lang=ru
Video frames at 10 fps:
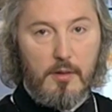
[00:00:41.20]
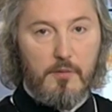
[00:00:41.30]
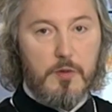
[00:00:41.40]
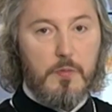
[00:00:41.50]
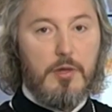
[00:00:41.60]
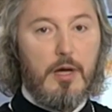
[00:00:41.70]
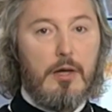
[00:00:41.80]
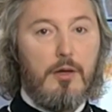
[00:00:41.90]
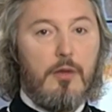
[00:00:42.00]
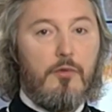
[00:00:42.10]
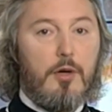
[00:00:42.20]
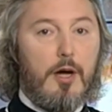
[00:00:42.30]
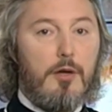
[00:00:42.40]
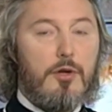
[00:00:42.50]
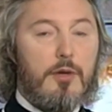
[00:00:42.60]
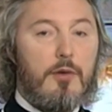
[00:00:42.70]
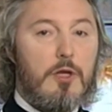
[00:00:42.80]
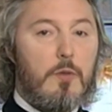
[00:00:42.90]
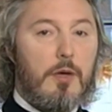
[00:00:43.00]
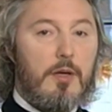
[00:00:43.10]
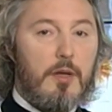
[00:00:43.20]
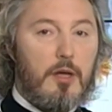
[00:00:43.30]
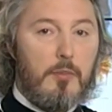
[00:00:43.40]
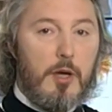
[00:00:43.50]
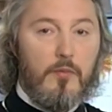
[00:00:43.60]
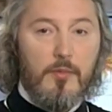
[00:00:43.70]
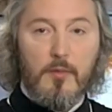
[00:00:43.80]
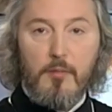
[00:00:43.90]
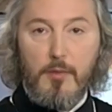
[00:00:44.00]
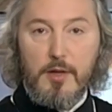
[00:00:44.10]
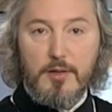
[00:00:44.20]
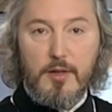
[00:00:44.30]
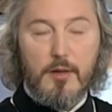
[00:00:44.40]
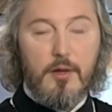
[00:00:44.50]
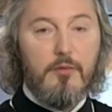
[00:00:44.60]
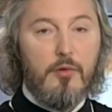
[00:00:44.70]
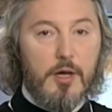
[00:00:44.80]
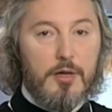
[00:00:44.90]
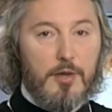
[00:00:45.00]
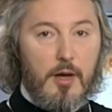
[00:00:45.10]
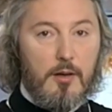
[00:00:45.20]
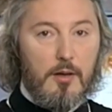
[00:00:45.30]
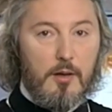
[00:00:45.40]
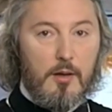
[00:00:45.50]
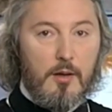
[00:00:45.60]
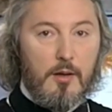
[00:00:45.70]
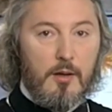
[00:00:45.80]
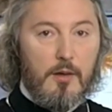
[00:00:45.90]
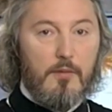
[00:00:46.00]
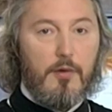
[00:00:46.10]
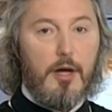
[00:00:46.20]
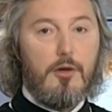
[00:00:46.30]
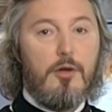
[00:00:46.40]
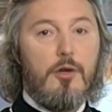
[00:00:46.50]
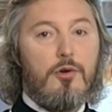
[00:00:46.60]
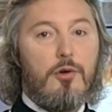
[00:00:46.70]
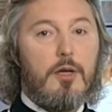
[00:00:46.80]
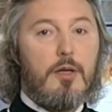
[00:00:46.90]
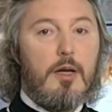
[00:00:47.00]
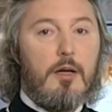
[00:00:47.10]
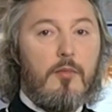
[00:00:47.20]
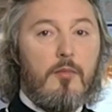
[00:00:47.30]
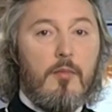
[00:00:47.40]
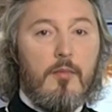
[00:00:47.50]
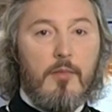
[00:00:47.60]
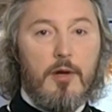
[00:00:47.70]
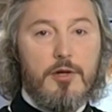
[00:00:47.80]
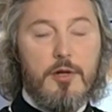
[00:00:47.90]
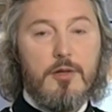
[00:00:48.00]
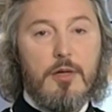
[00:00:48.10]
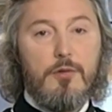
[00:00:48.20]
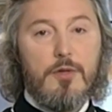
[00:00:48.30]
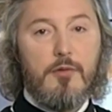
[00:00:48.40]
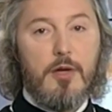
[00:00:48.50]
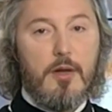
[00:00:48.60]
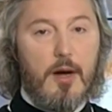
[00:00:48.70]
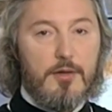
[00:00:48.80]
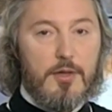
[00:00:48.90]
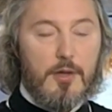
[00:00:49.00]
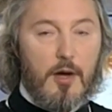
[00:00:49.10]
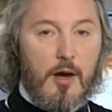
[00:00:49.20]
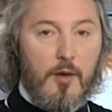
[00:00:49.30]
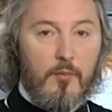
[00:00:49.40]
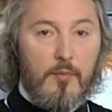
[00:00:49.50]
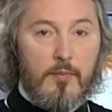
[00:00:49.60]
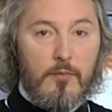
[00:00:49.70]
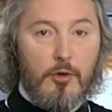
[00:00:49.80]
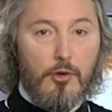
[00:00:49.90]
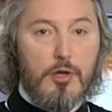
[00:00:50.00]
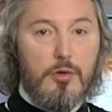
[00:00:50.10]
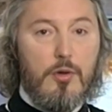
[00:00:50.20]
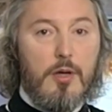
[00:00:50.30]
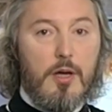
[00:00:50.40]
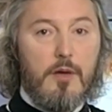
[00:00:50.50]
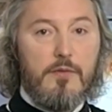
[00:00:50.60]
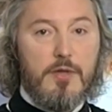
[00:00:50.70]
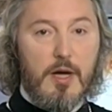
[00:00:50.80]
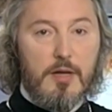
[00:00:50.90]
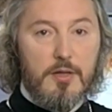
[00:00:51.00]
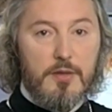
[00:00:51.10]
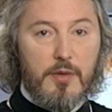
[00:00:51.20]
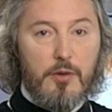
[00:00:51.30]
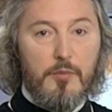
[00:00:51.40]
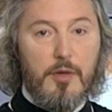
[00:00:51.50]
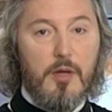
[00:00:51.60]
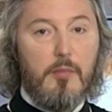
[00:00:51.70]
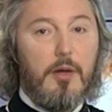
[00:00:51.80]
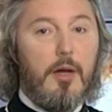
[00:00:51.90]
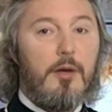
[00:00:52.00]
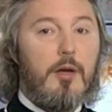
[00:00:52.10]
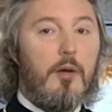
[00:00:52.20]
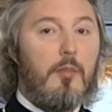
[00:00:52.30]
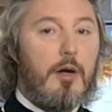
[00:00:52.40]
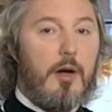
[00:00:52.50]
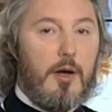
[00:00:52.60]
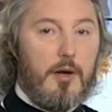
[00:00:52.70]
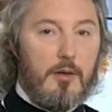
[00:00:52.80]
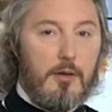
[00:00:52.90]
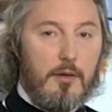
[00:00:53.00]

Воспитание его ограничивалось пределами места его рождения. В ранних еще летах лишился он своих родителей, но нашел их в дяде своем иеромонахе Макарии.